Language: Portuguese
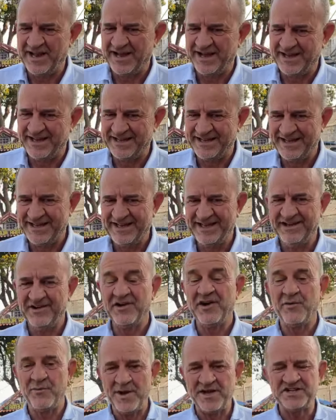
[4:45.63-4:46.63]
Olha,
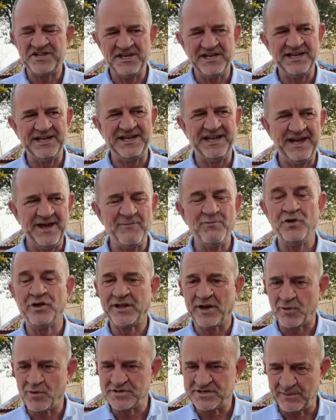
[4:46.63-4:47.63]
é, realmente
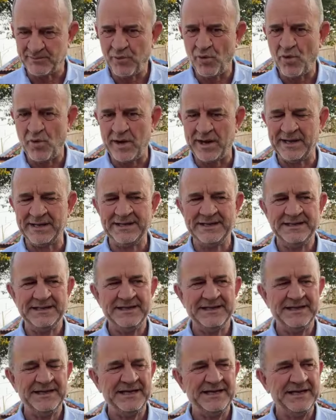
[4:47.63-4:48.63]
é muita coisa boa
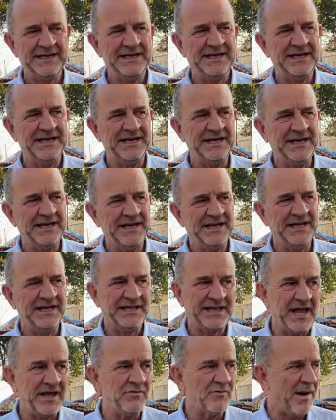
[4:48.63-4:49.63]

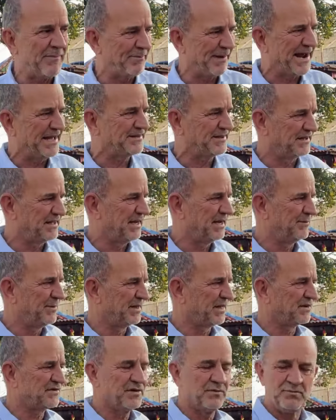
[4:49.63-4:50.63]
e tem uma praça
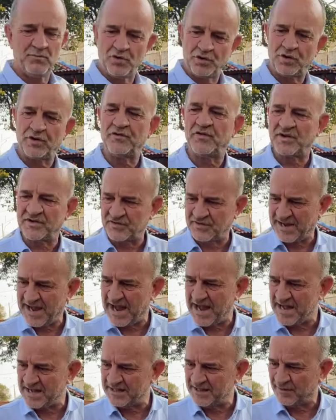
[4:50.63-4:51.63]
de alimentação muito
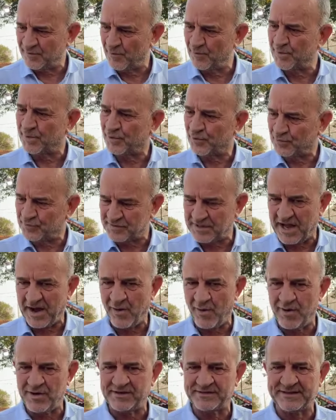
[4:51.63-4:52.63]
diversificada com
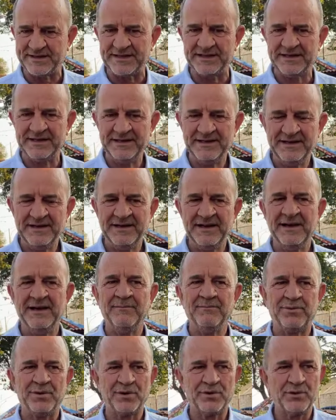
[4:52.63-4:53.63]
produtos da roça,
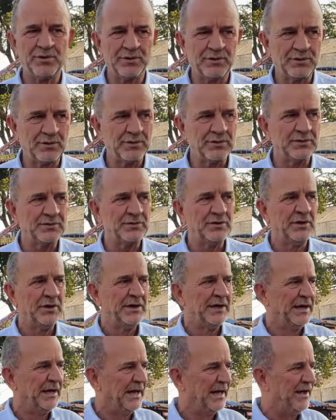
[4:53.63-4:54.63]

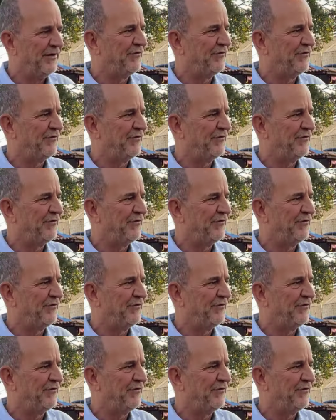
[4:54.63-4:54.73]
produtos